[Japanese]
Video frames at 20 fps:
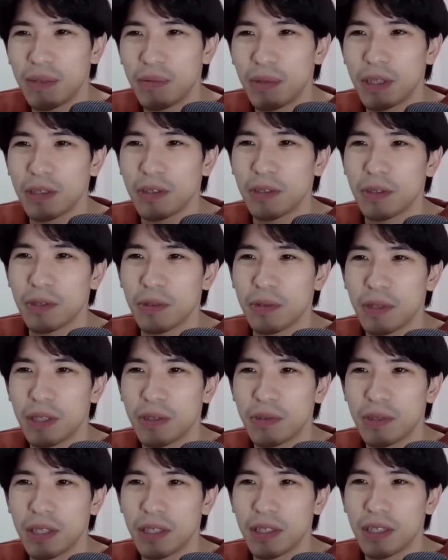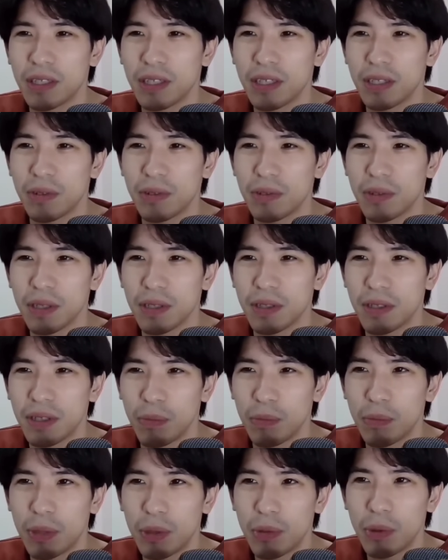流れ見るとその可能性全然あるよな
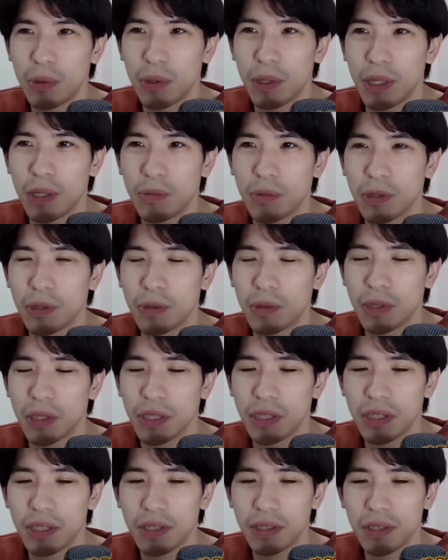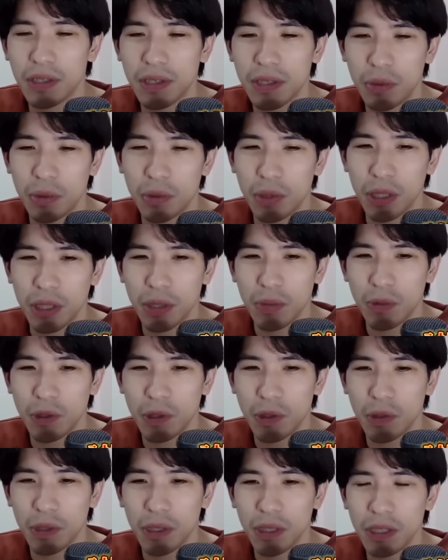ケンバウォーカーもそうだしフォーニー
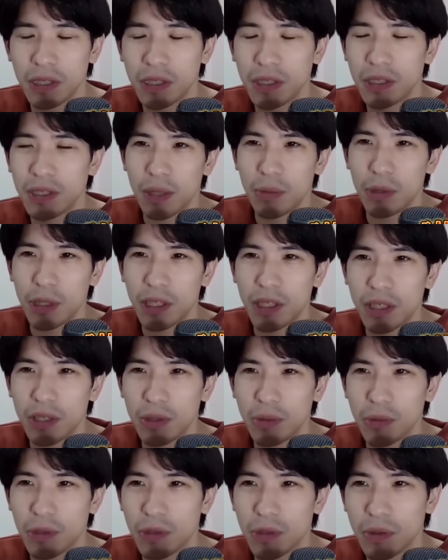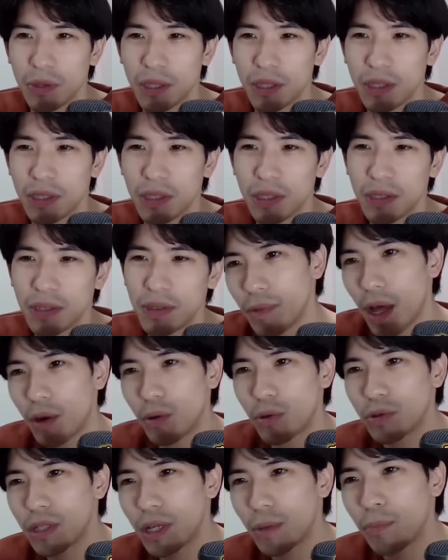もそうだしキャムレディッシュもそうだし
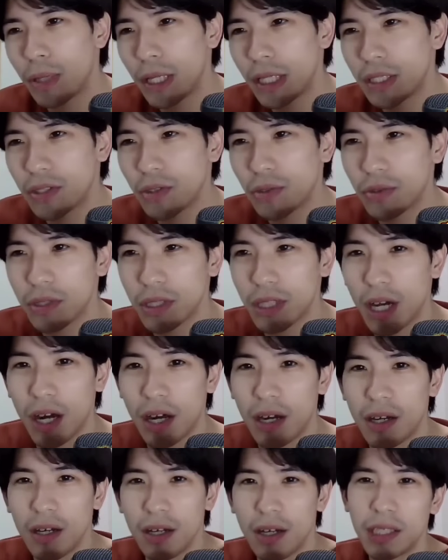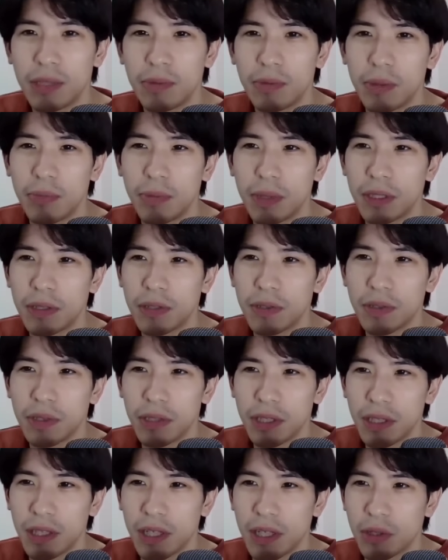なるほどなピストンズか八村
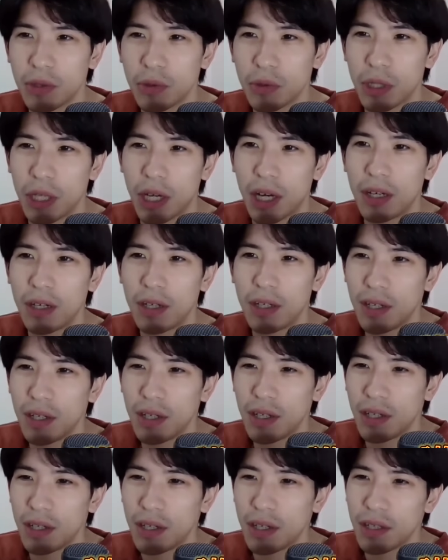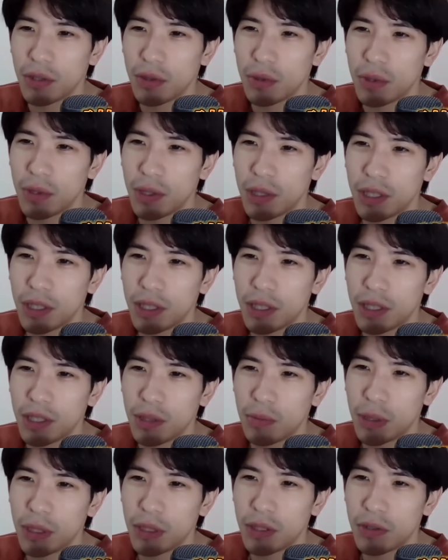ピストンズ行ったらそうだそれは確か
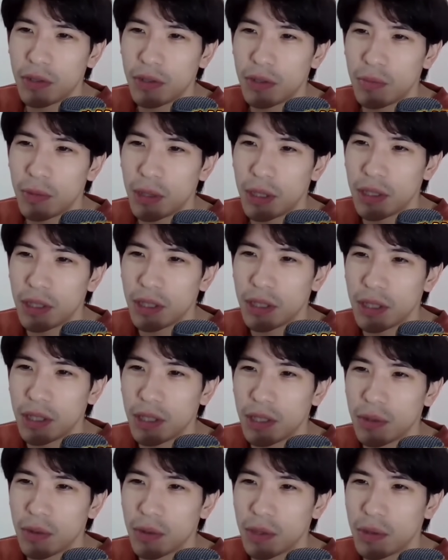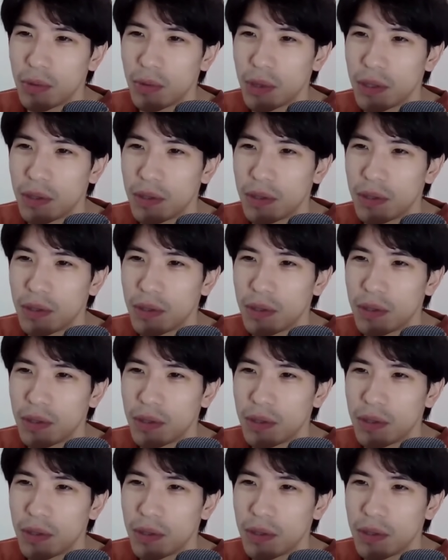にピストンズ見なきゃいけなくな